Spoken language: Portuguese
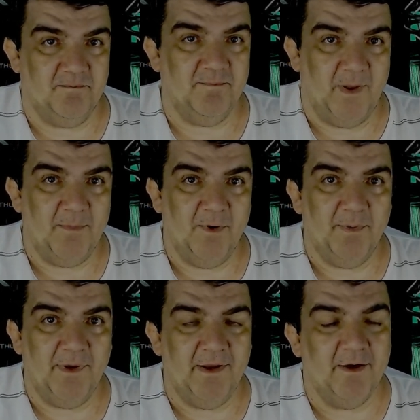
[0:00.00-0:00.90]
na minha
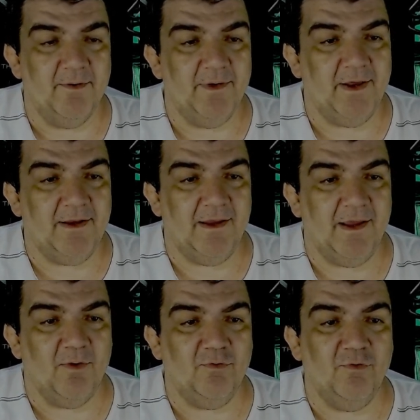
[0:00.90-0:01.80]
opinião, né,
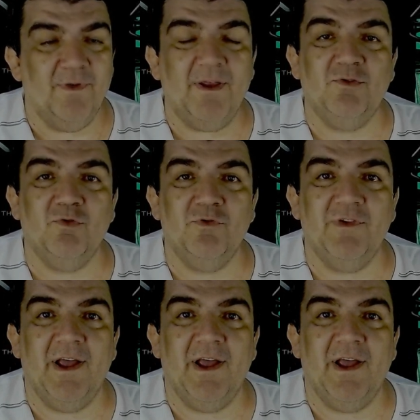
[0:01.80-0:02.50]
que é o Juventude